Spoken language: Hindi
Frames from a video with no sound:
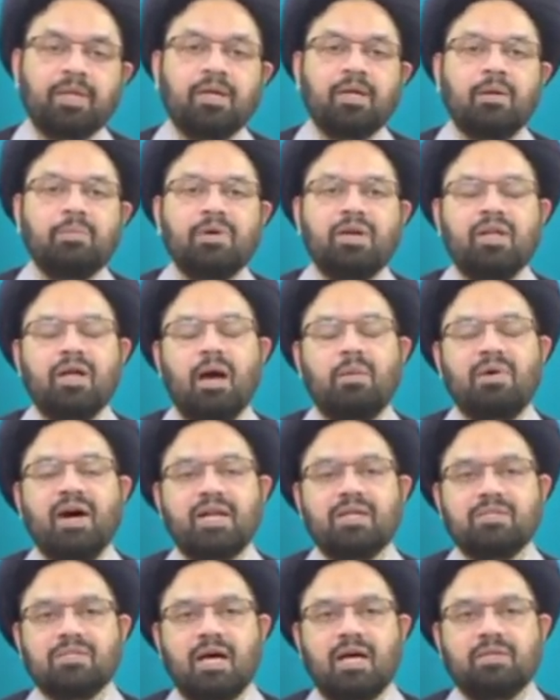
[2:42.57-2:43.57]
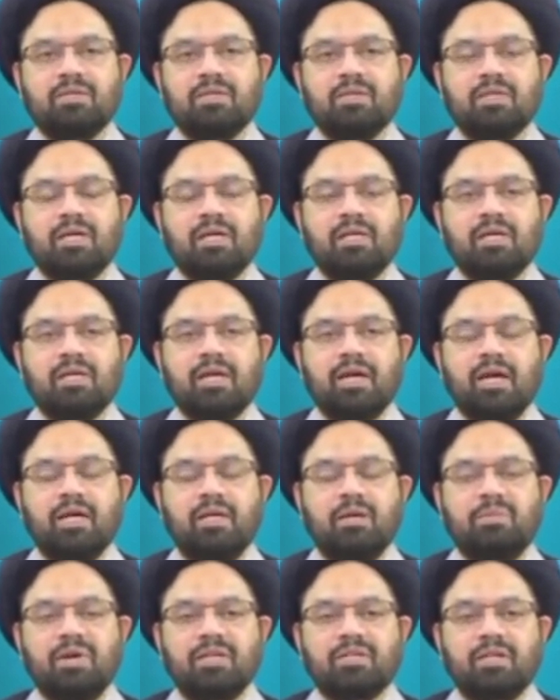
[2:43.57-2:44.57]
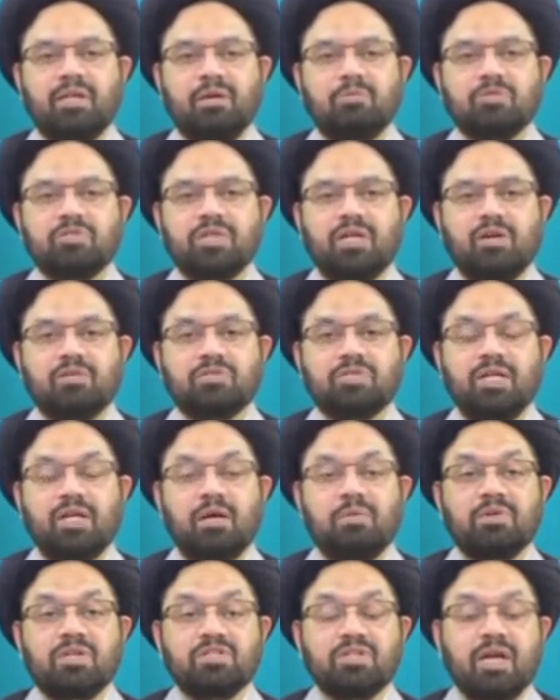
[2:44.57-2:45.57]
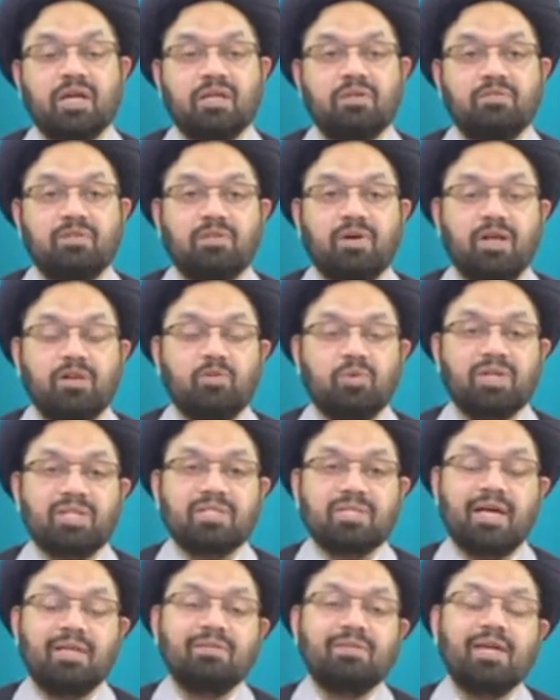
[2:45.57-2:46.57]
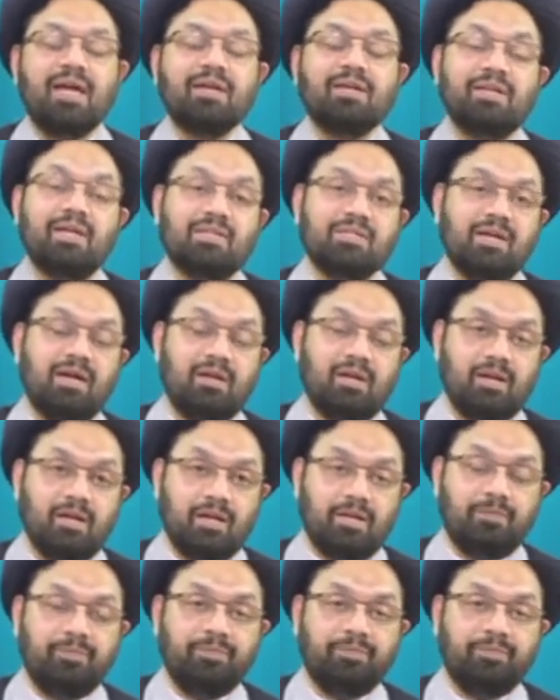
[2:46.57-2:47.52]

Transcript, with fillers: फिर हमारे साथ यानी अहल बैतम के चाहने वालों के साथ क्या किया जा रहा है